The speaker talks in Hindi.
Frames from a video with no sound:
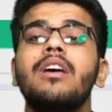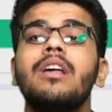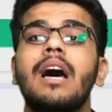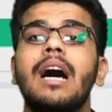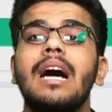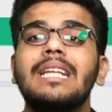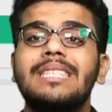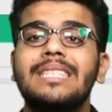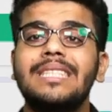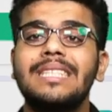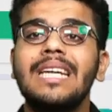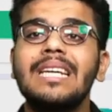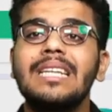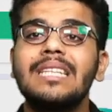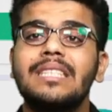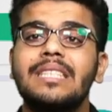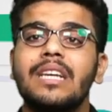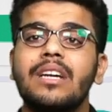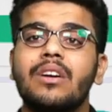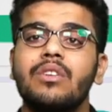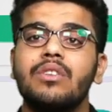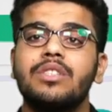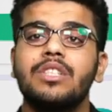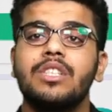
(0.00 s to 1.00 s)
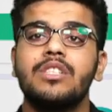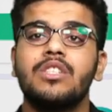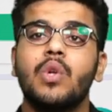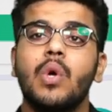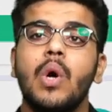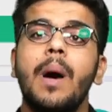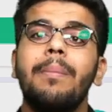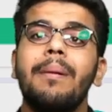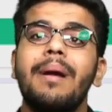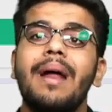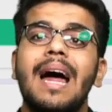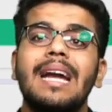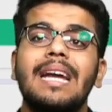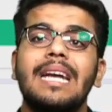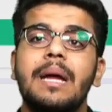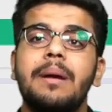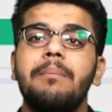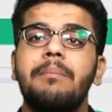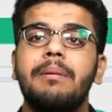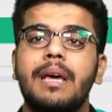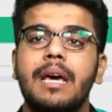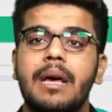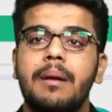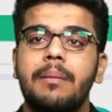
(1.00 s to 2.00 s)
अच्छे अच्छे क्वेश्चन को आप
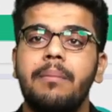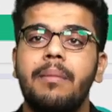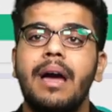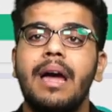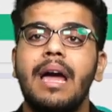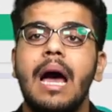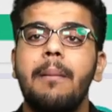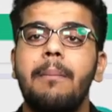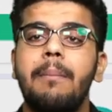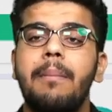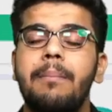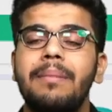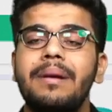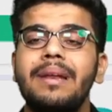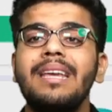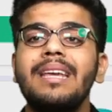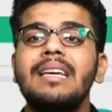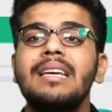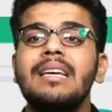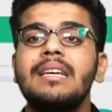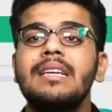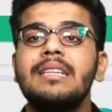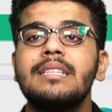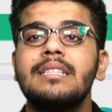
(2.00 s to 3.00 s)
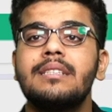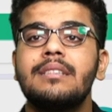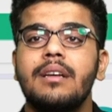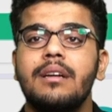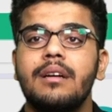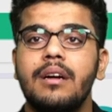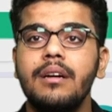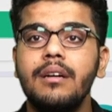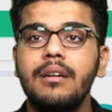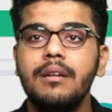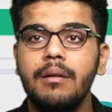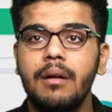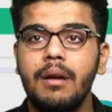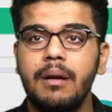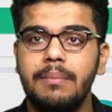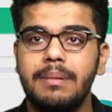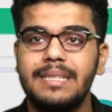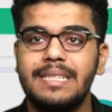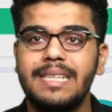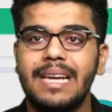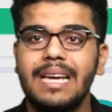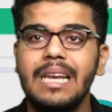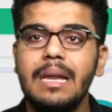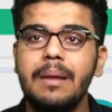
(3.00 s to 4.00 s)
अटेम्प्ट कर पाए आप अपनी
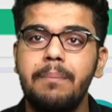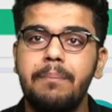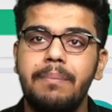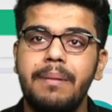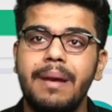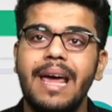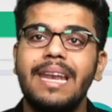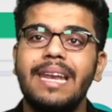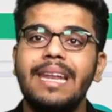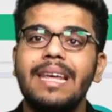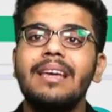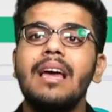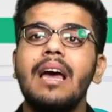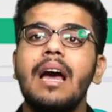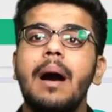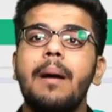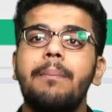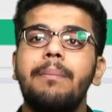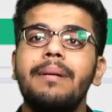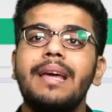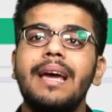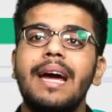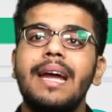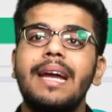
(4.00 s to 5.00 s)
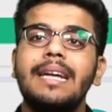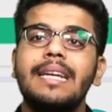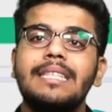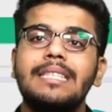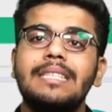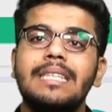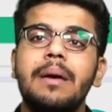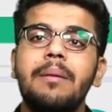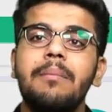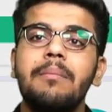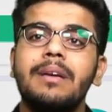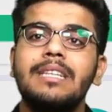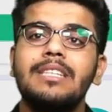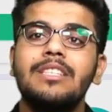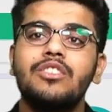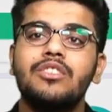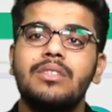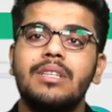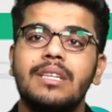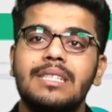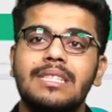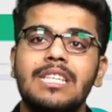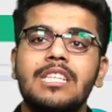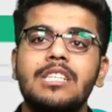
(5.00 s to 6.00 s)
बेसिकली प्लानिंग अपने आई जैम की जो
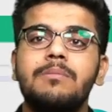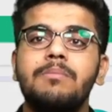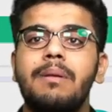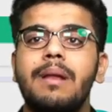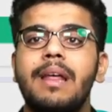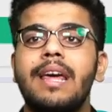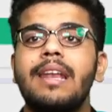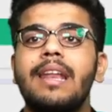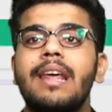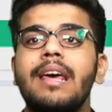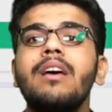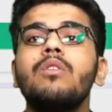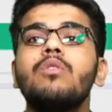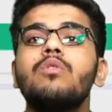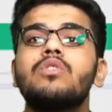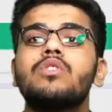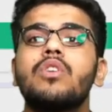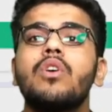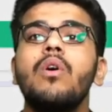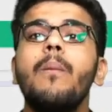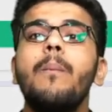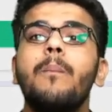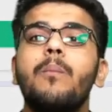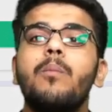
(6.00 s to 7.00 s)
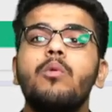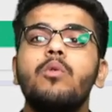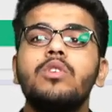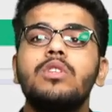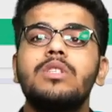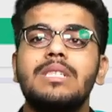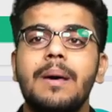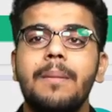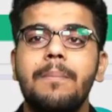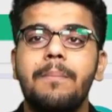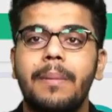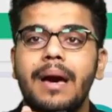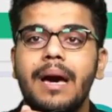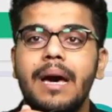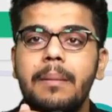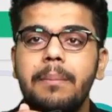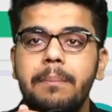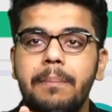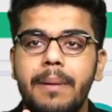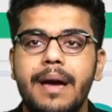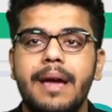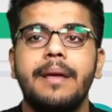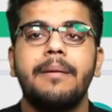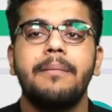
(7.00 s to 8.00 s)
सक्सेस प्लान है उसको बूस्टअप कर
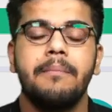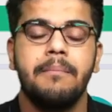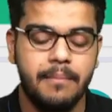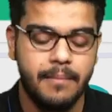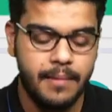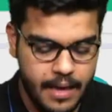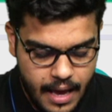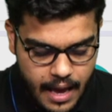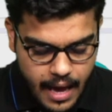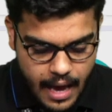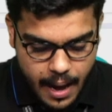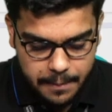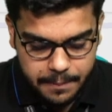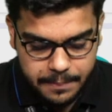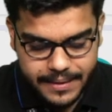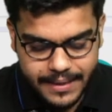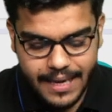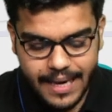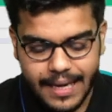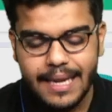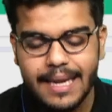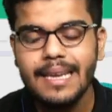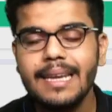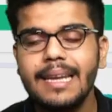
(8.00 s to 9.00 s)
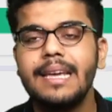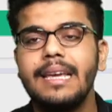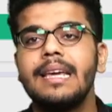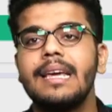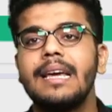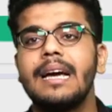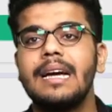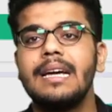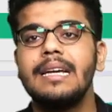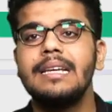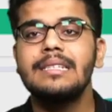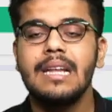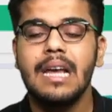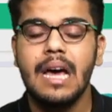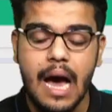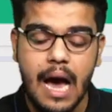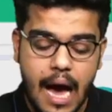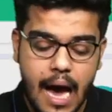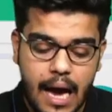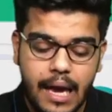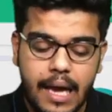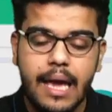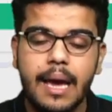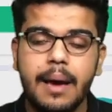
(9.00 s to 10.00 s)
पाए अब यही नहीं गाइस
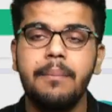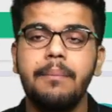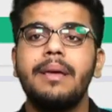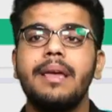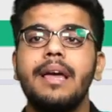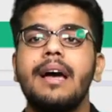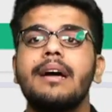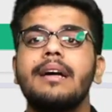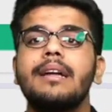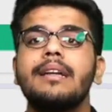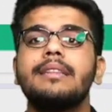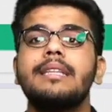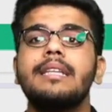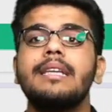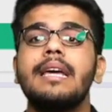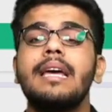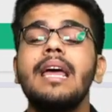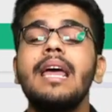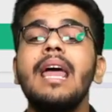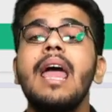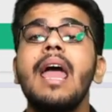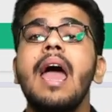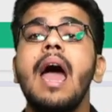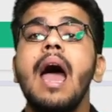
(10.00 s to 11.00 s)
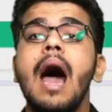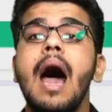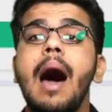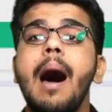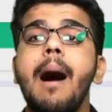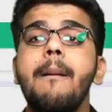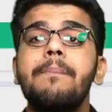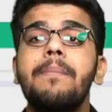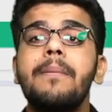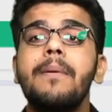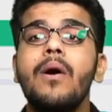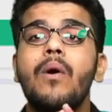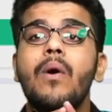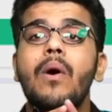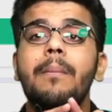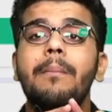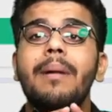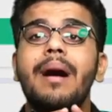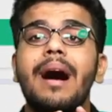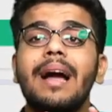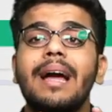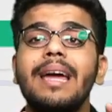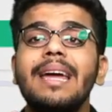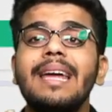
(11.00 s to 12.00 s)
आगे हम क्या करते हैं आपको हम
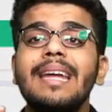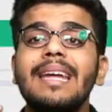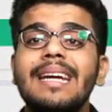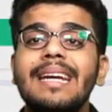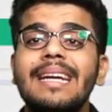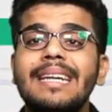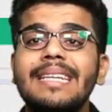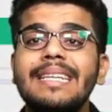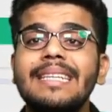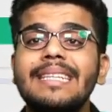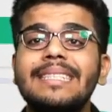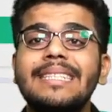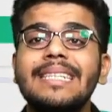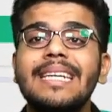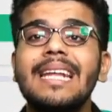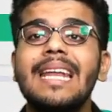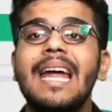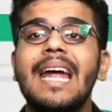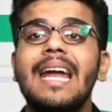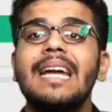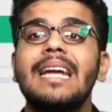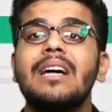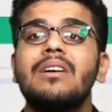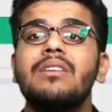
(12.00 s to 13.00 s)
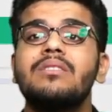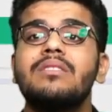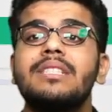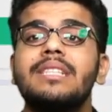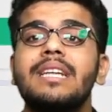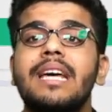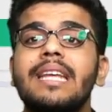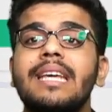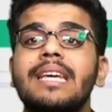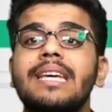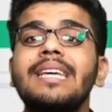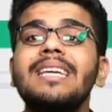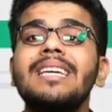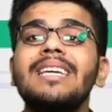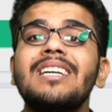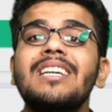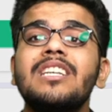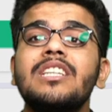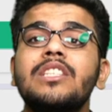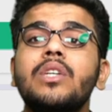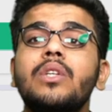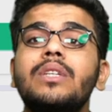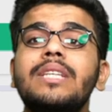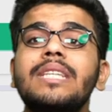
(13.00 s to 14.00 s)
आगे टीचर हैंडआउट्स यानी कि
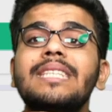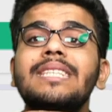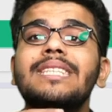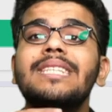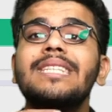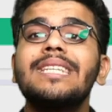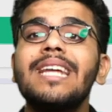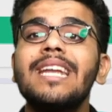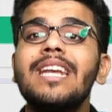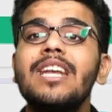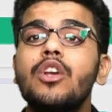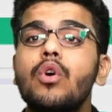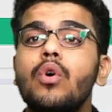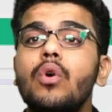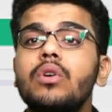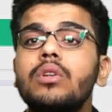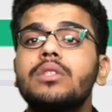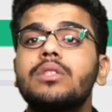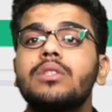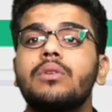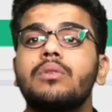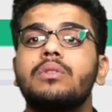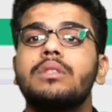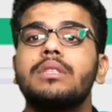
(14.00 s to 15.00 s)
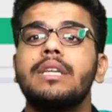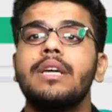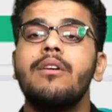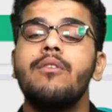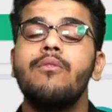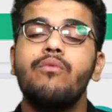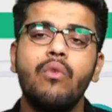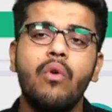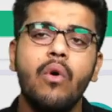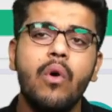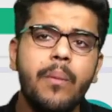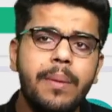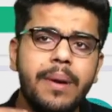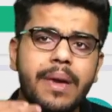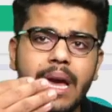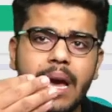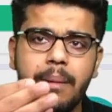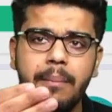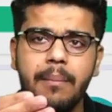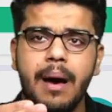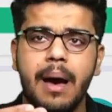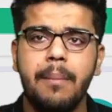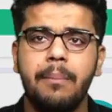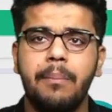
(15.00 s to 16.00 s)
जो टीचर के नोट्स होते हैं वो भी
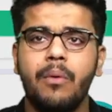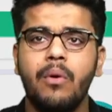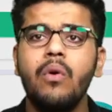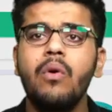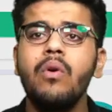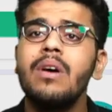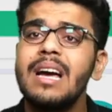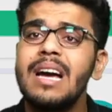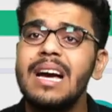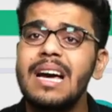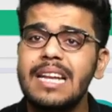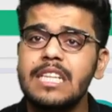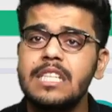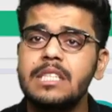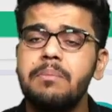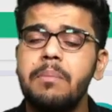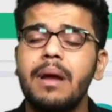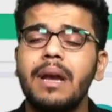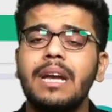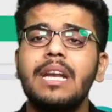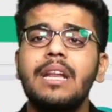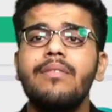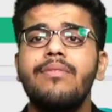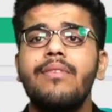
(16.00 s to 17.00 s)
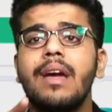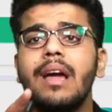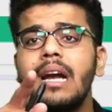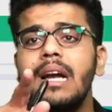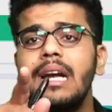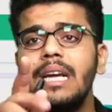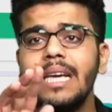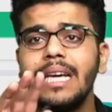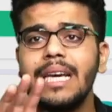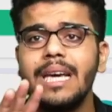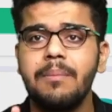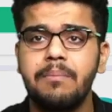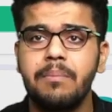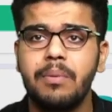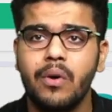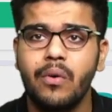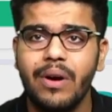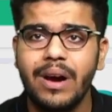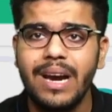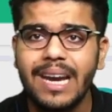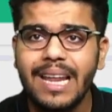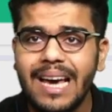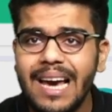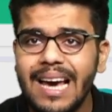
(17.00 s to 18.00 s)
हम आपको रेस्पेक्टिव फैकल्टी के
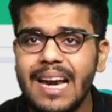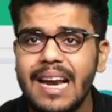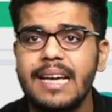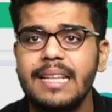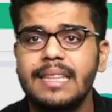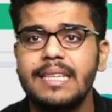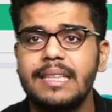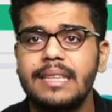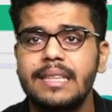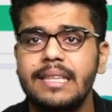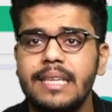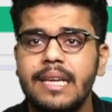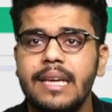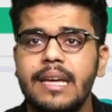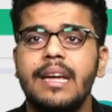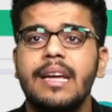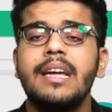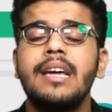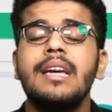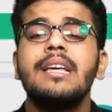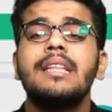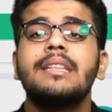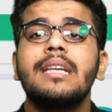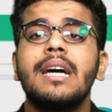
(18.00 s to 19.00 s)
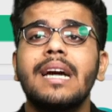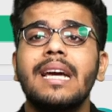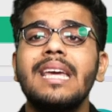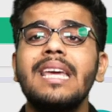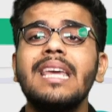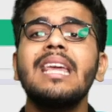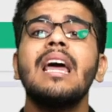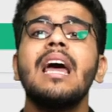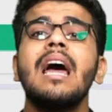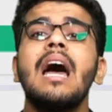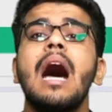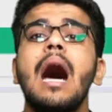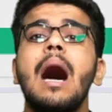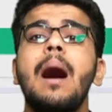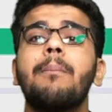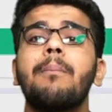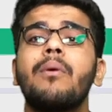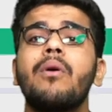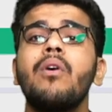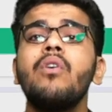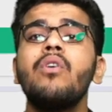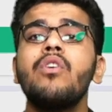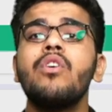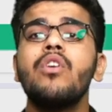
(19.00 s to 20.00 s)
प्रोवाइड करा देते हैं ताकि
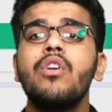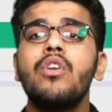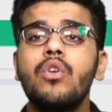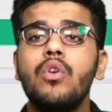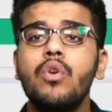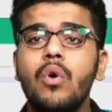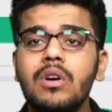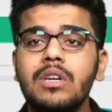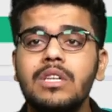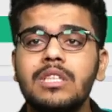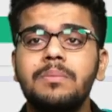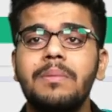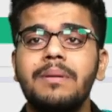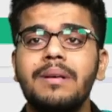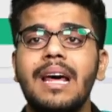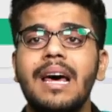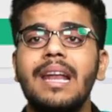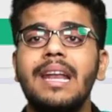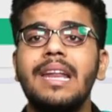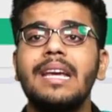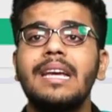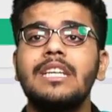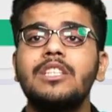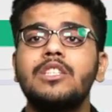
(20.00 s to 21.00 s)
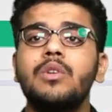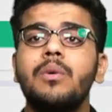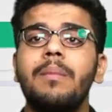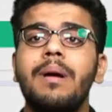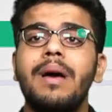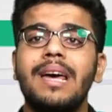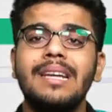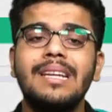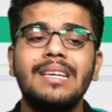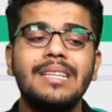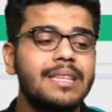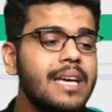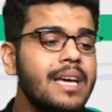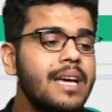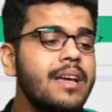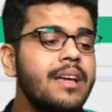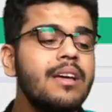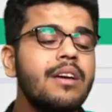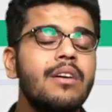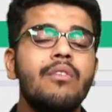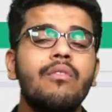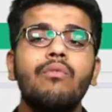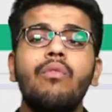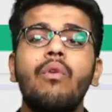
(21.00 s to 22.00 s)
आपको नोट्स बनाने की जो मेहनत है
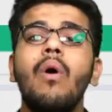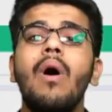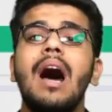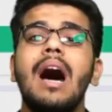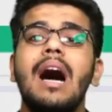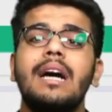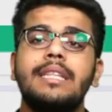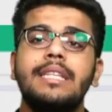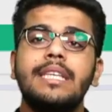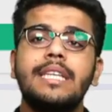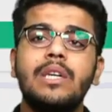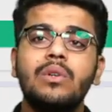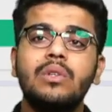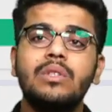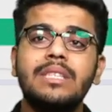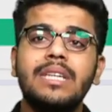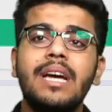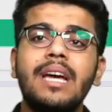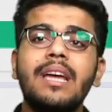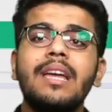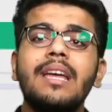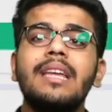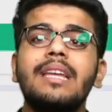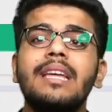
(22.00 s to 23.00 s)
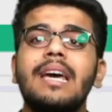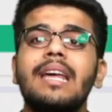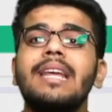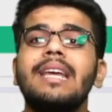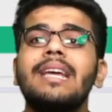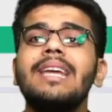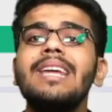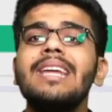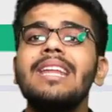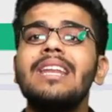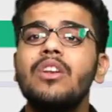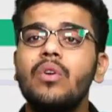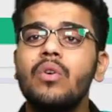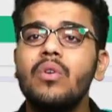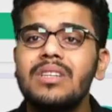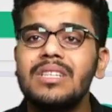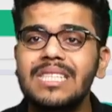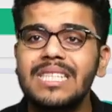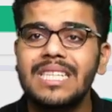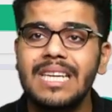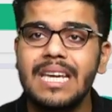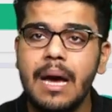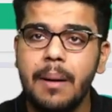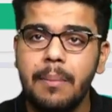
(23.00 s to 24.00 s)
वो आधी हो जाए यानी कि नोट्स
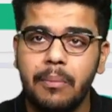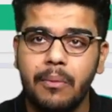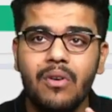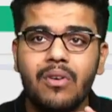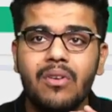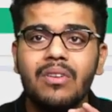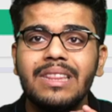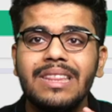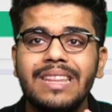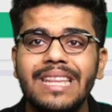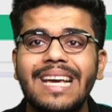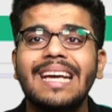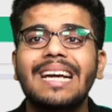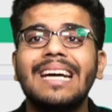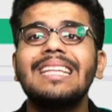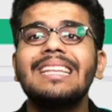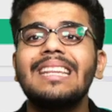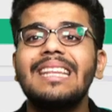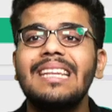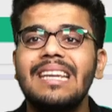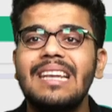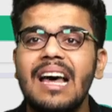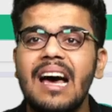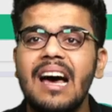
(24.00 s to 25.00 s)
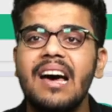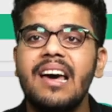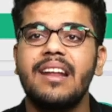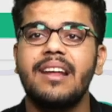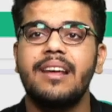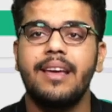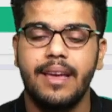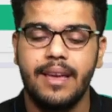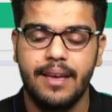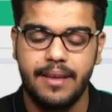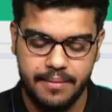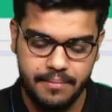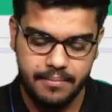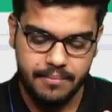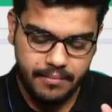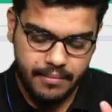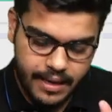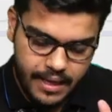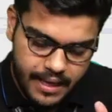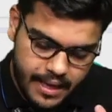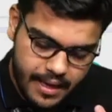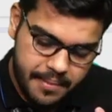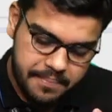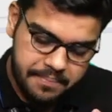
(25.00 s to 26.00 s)
की आपको दिक्कत ना रहे
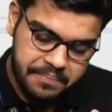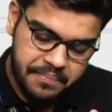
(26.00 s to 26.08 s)
ठीक है